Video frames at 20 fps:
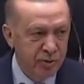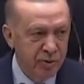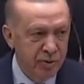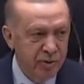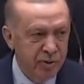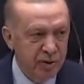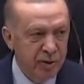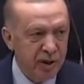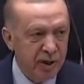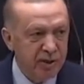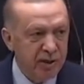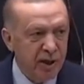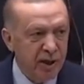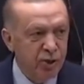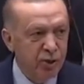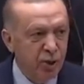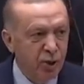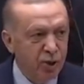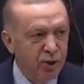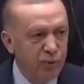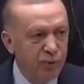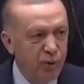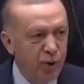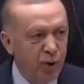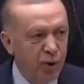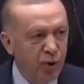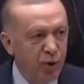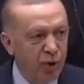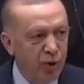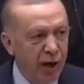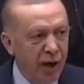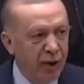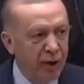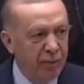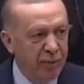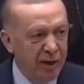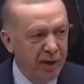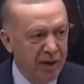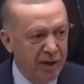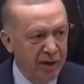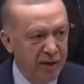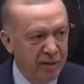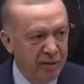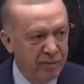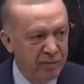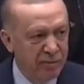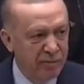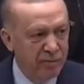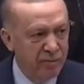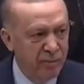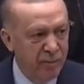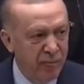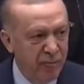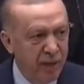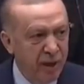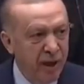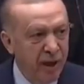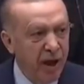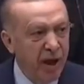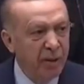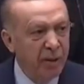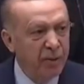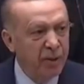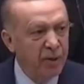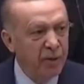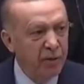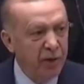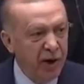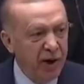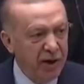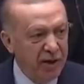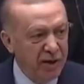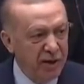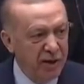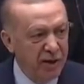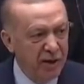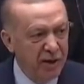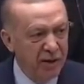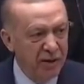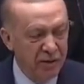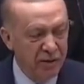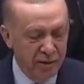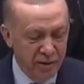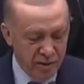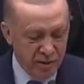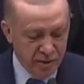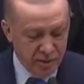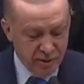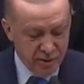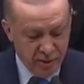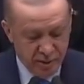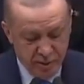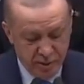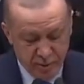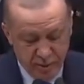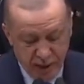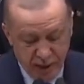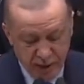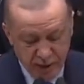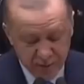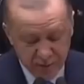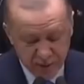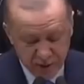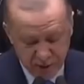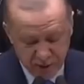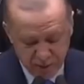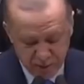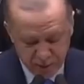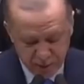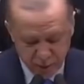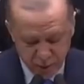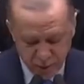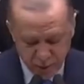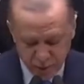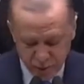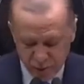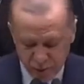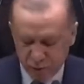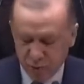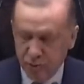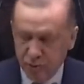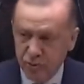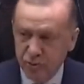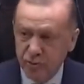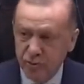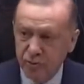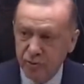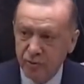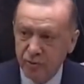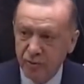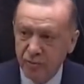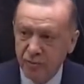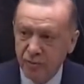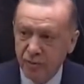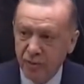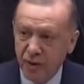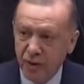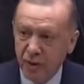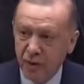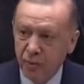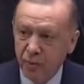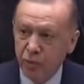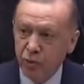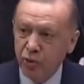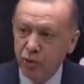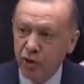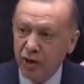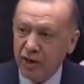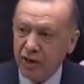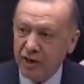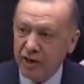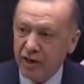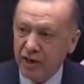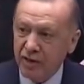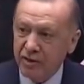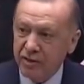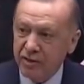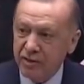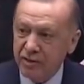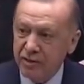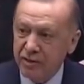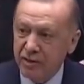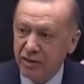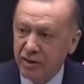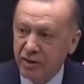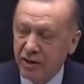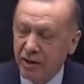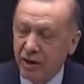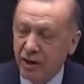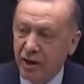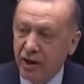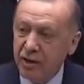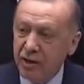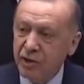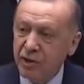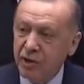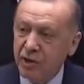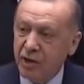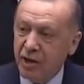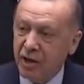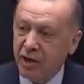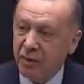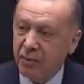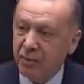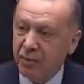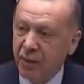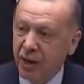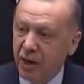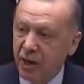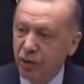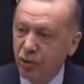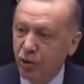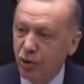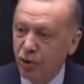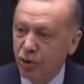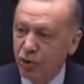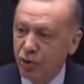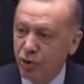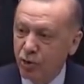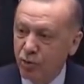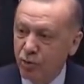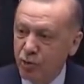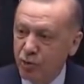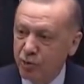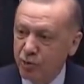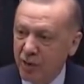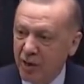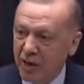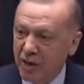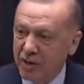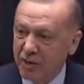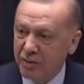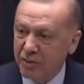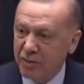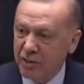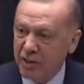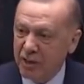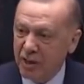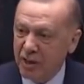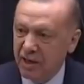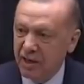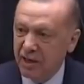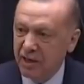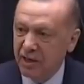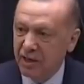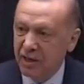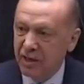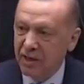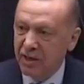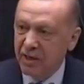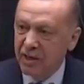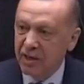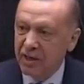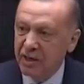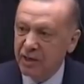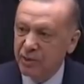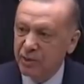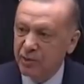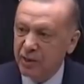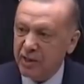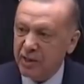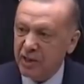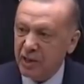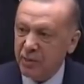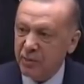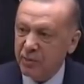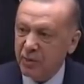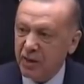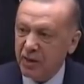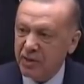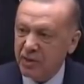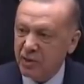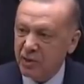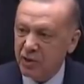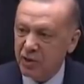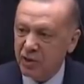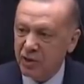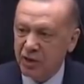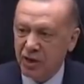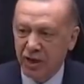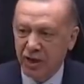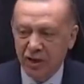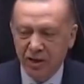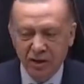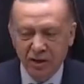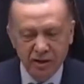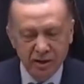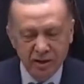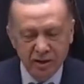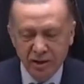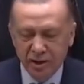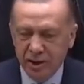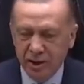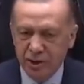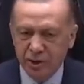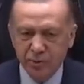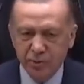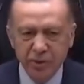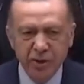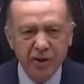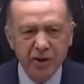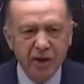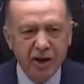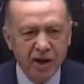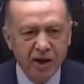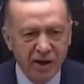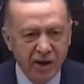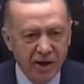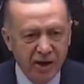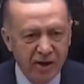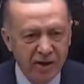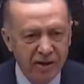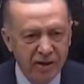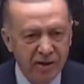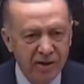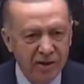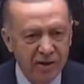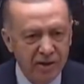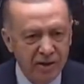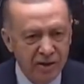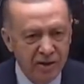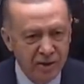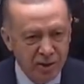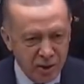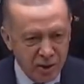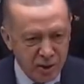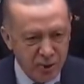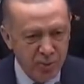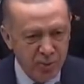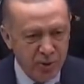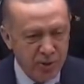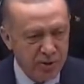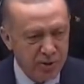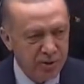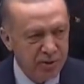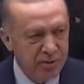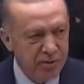84 milyonun her birini, her bir ferdini bağrımıza basıyoruz. Bugüne kadar aşkla bağlı olduğumuz milletimize hizmet etmek dışında hiçbir gaye taşımadık.